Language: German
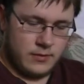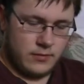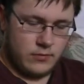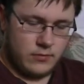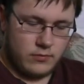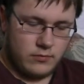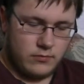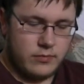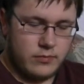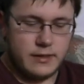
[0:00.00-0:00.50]

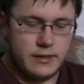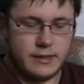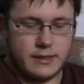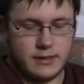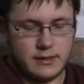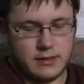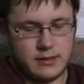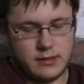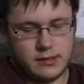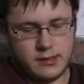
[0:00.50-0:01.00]

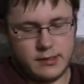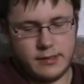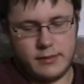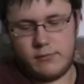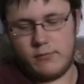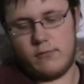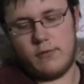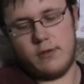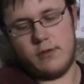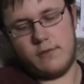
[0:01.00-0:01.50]
unbedingt
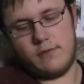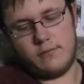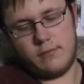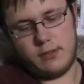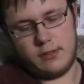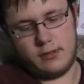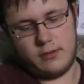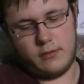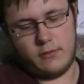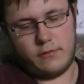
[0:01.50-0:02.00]
ein Ort, wo
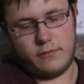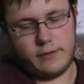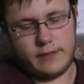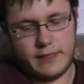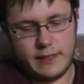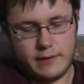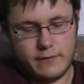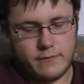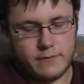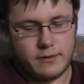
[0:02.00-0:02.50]
man auf
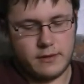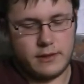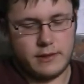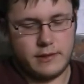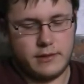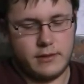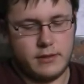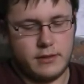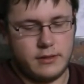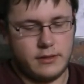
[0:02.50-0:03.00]
jeden
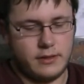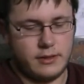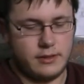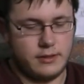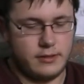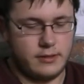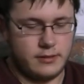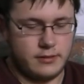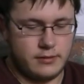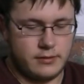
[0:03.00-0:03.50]
Fall
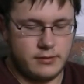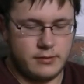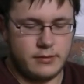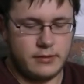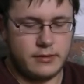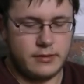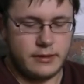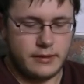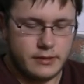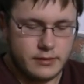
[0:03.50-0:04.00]

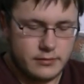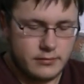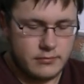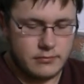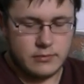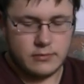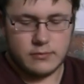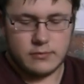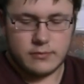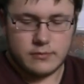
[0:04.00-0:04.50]

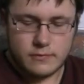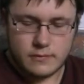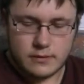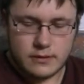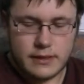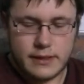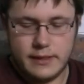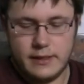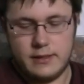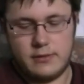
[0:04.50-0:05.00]

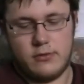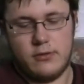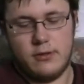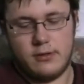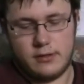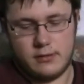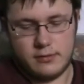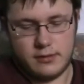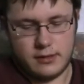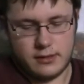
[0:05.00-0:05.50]
hingehen
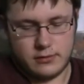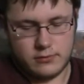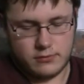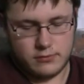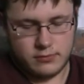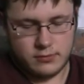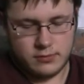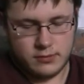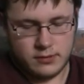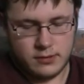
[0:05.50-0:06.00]
sollte.
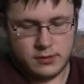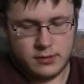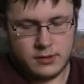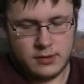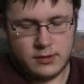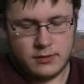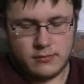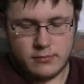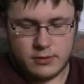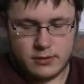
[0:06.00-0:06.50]
Also
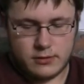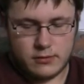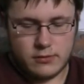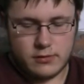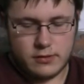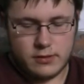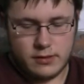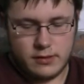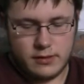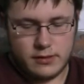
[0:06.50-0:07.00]
man
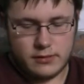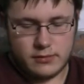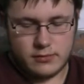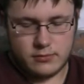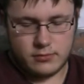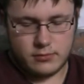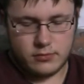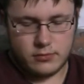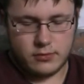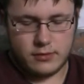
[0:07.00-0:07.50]
sollte
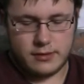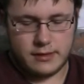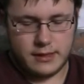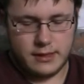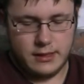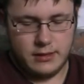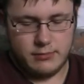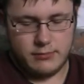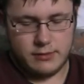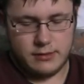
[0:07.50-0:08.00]
den
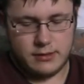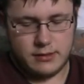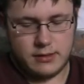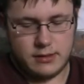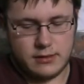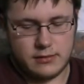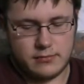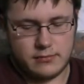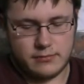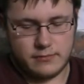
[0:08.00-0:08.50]
Kontakt mit
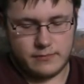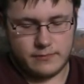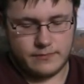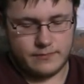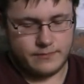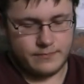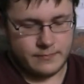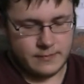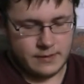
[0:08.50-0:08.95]
diesem